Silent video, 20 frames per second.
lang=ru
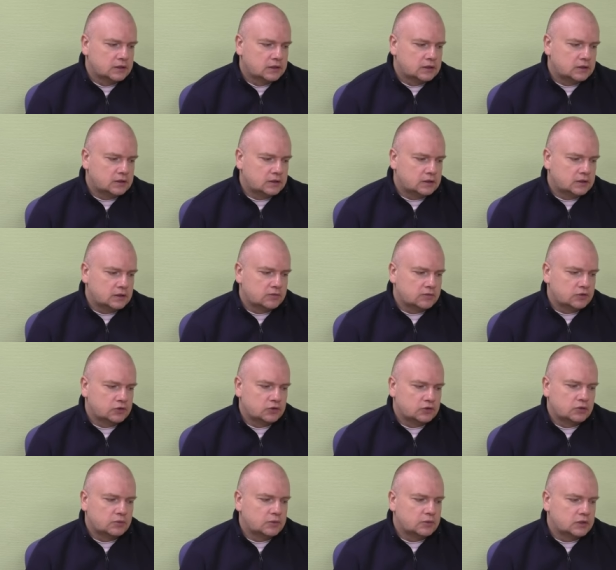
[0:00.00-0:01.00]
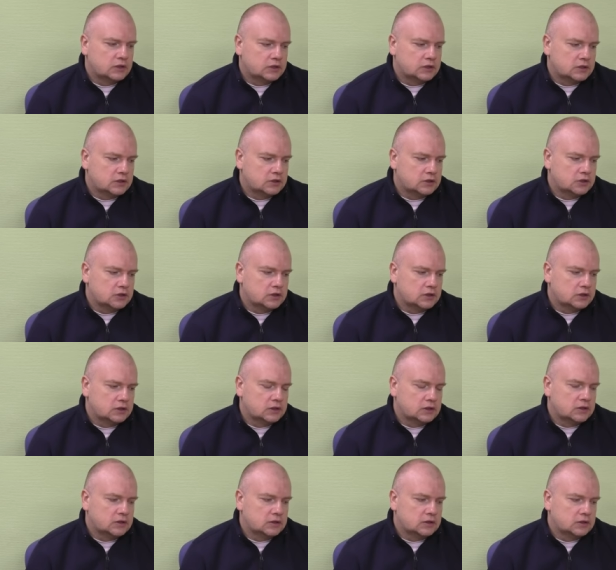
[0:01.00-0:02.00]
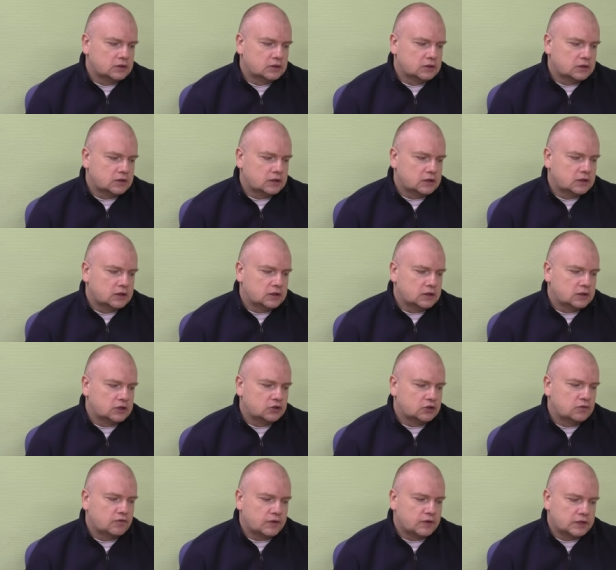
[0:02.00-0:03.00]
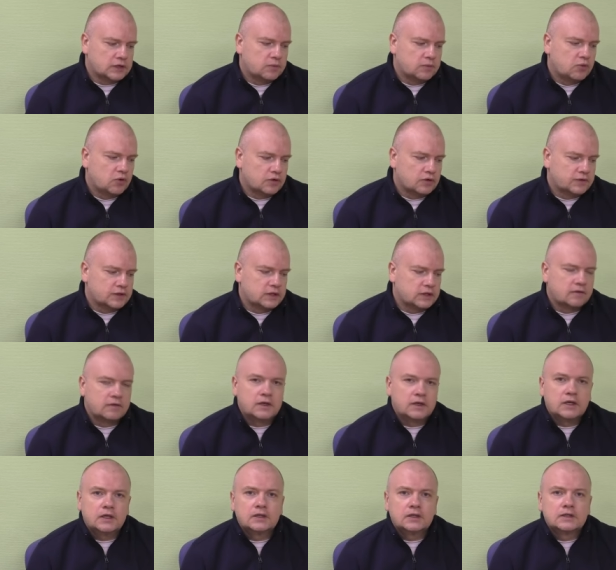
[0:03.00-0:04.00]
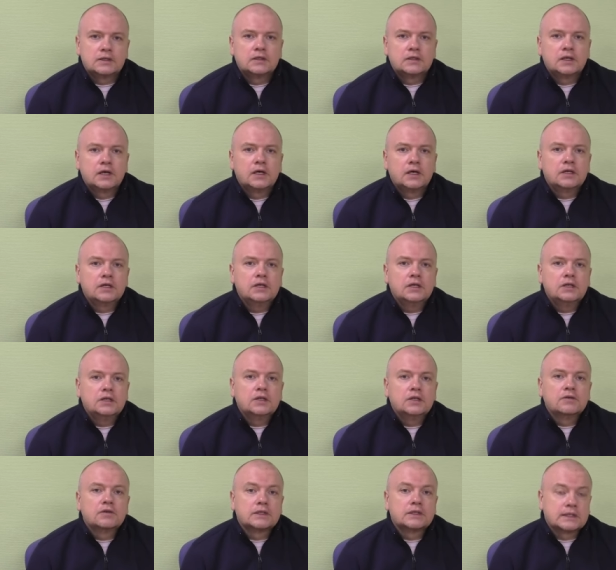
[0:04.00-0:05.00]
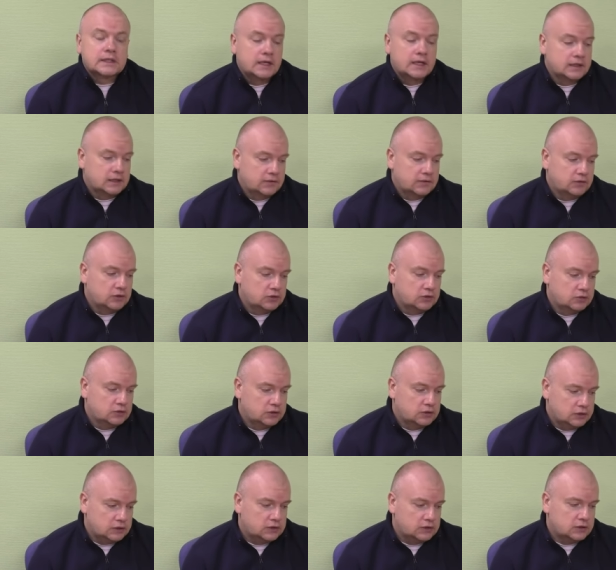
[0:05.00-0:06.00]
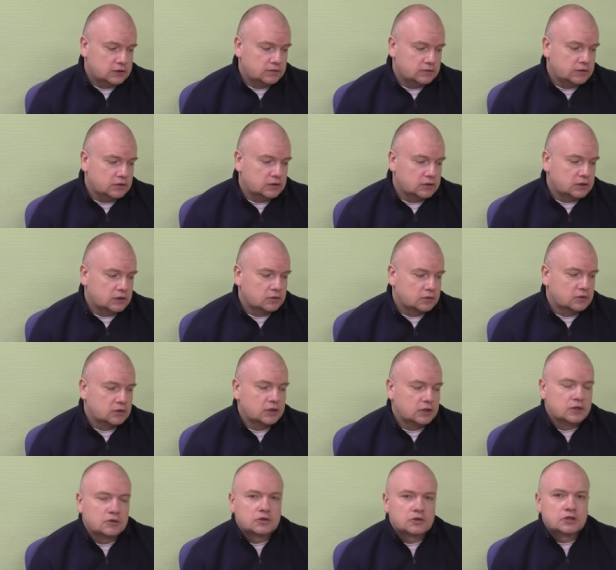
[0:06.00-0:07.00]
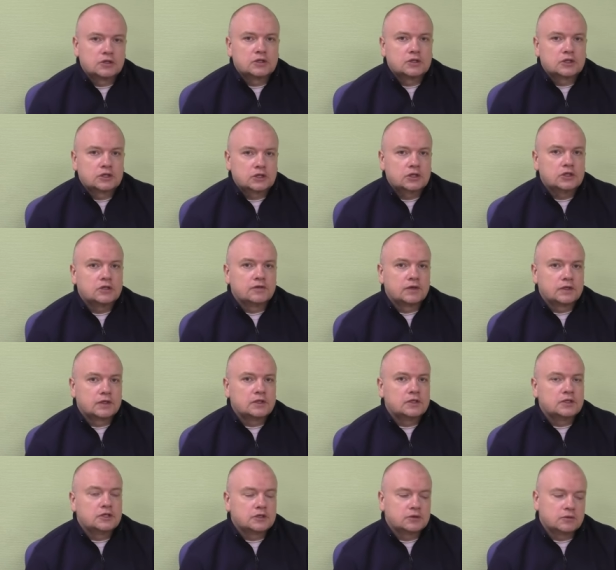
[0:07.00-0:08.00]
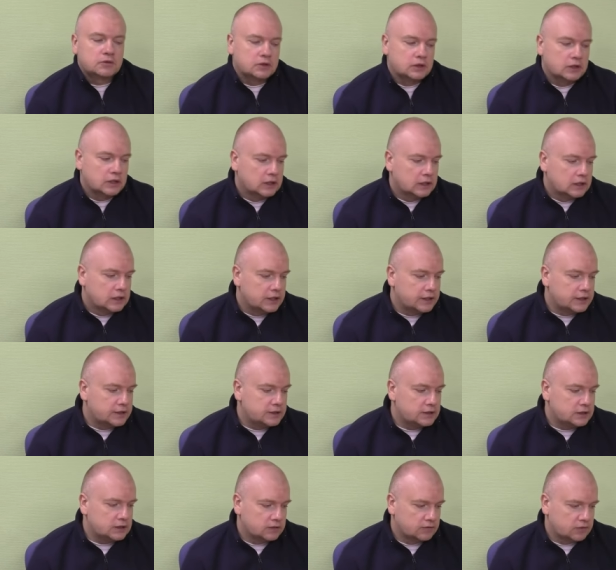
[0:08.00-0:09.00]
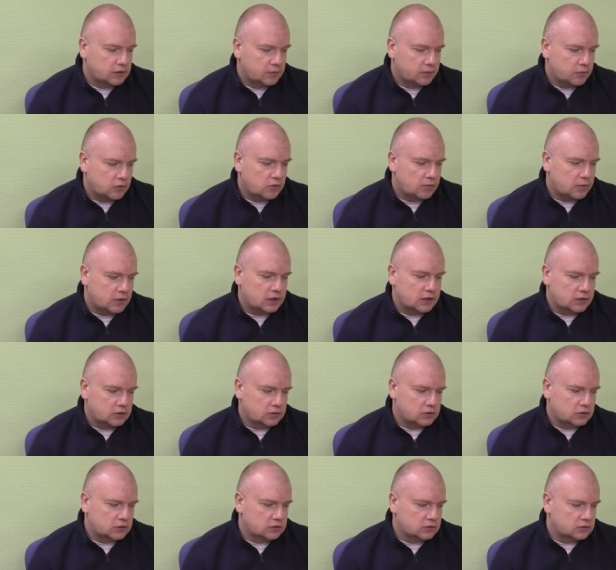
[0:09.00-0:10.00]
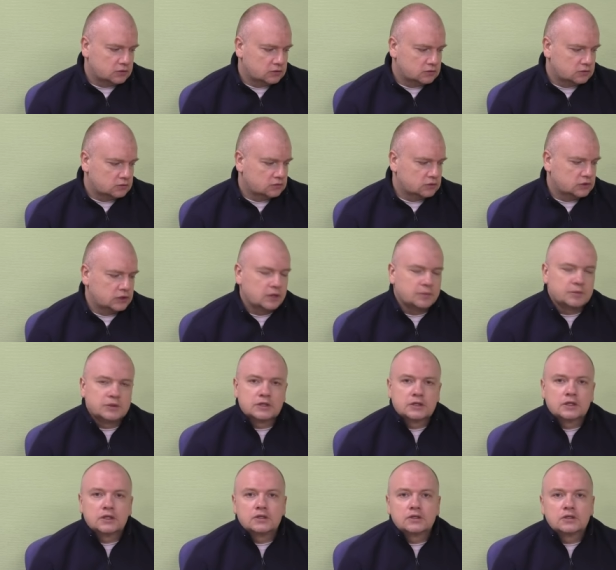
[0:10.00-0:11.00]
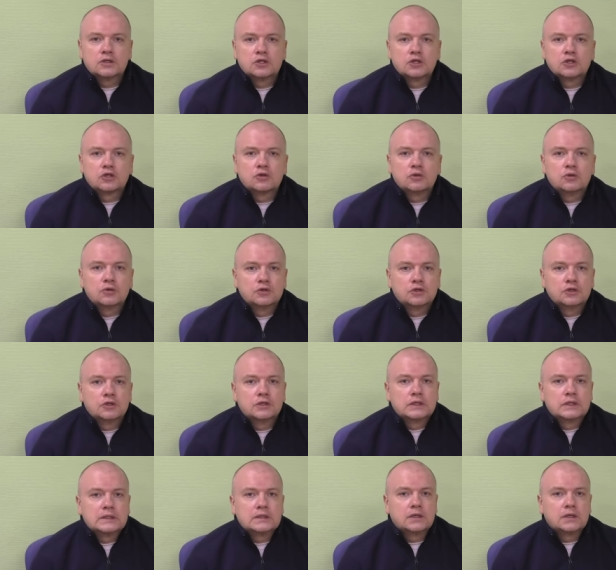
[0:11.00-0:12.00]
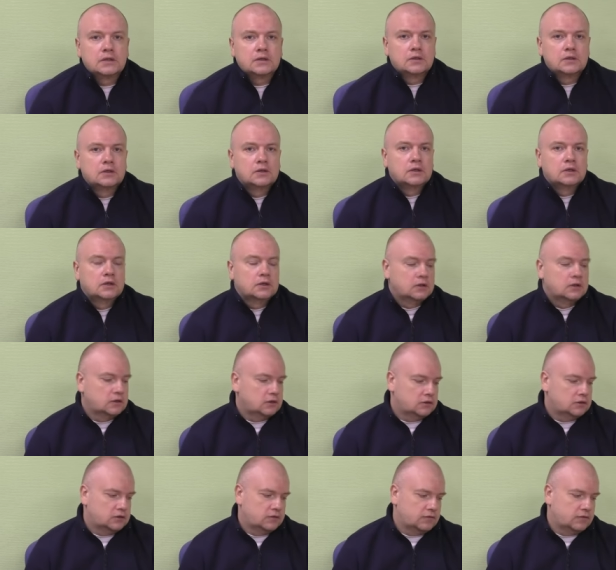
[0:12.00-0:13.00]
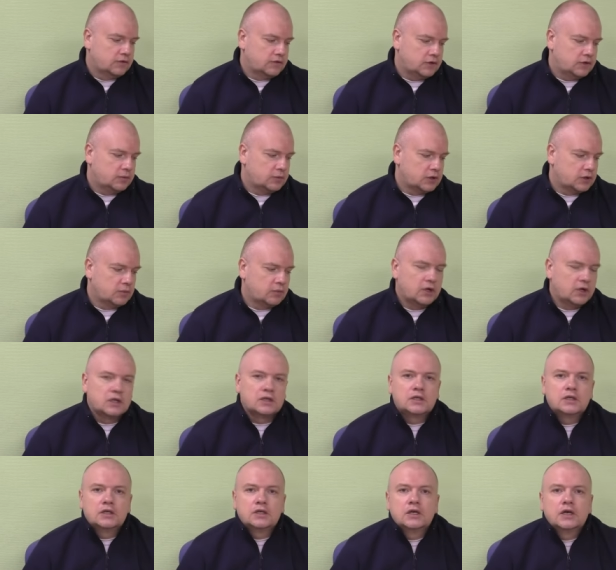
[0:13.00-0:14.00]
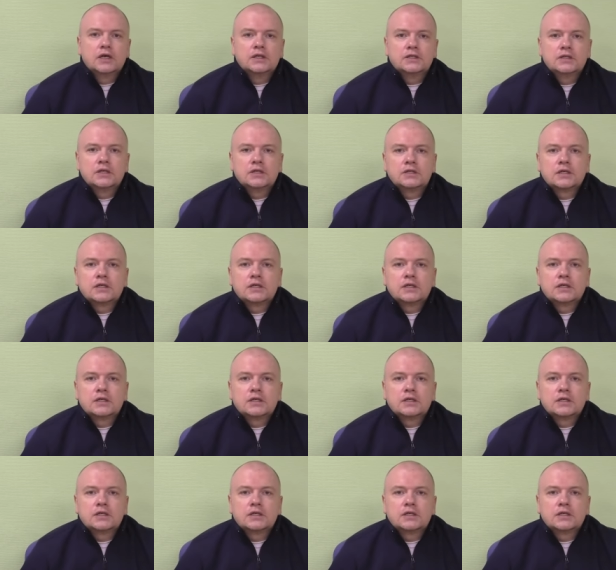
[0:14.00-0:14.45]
для того, чтобы достаточно э, так хорошо в распор вставлялась, да, и не выскакивал. То есть это действительно такое хорошее решение, в отличие от резиновых пробок, которые, ну, сами знаете, тяжело очень снять Э, во время рыбалки и одеть,